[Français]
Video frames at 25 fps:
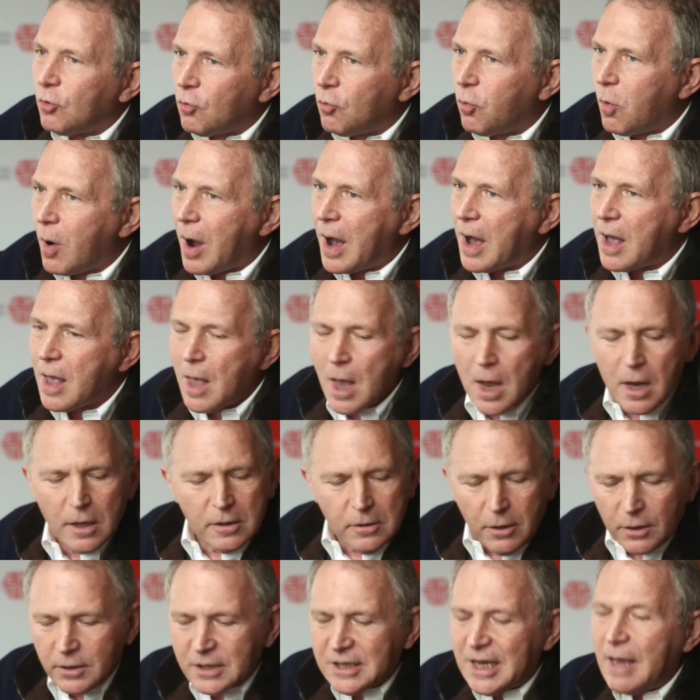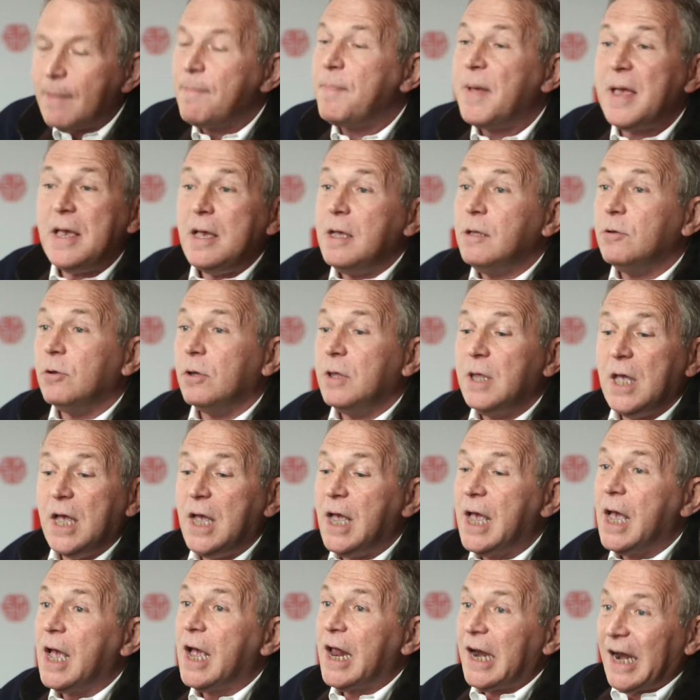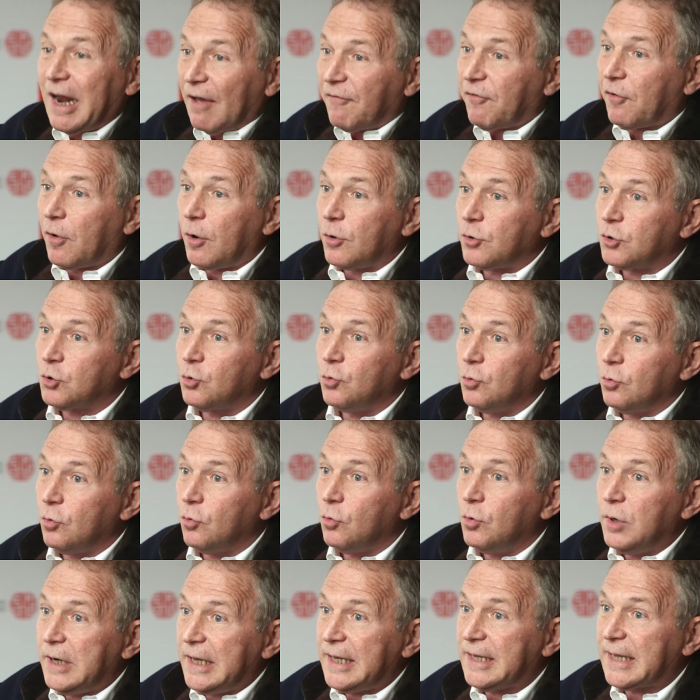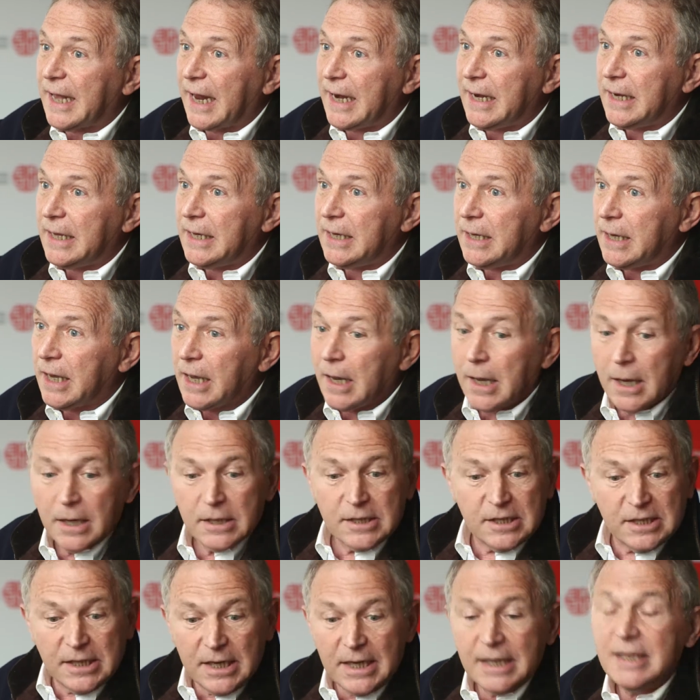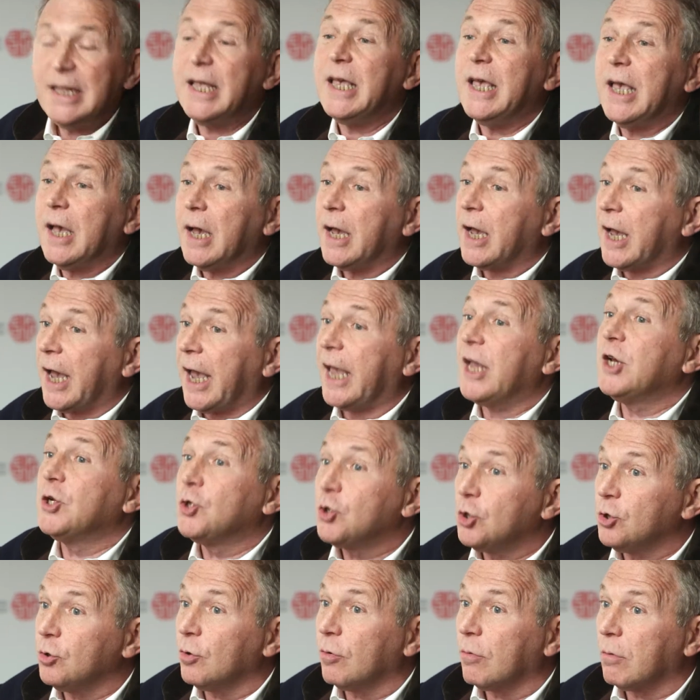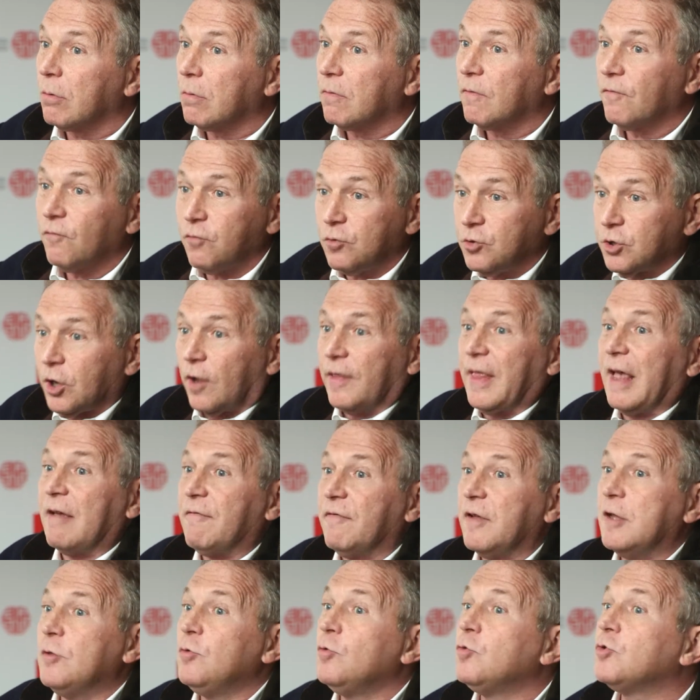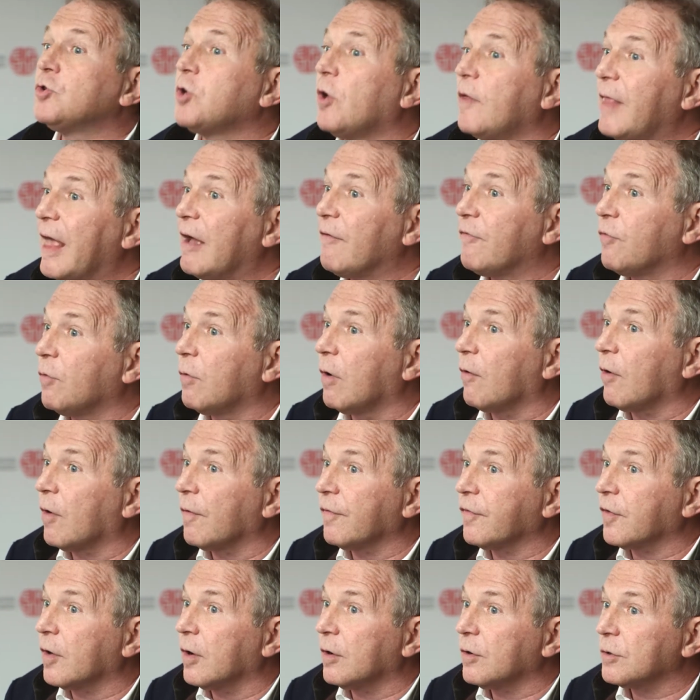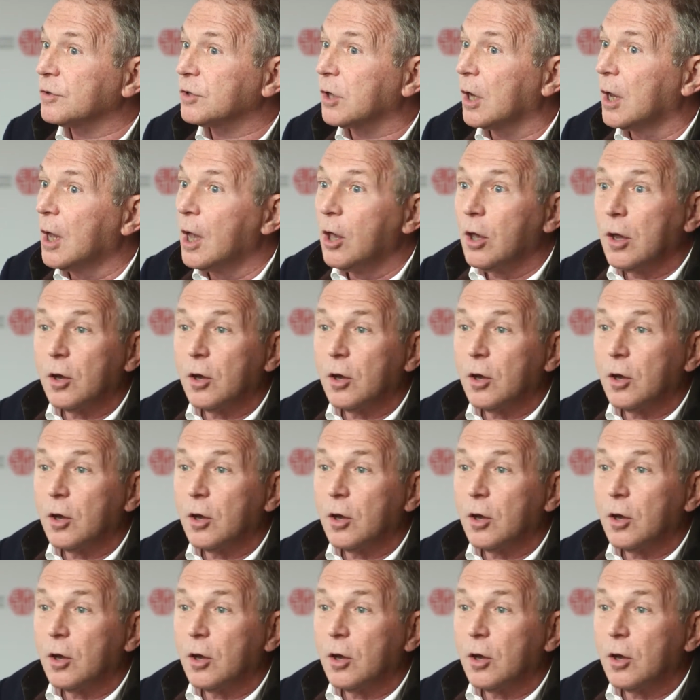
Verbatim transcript: quoi. Dans un pays donné, la France ou, l'Italie, si des régions, vous en avez, nous en avons en France,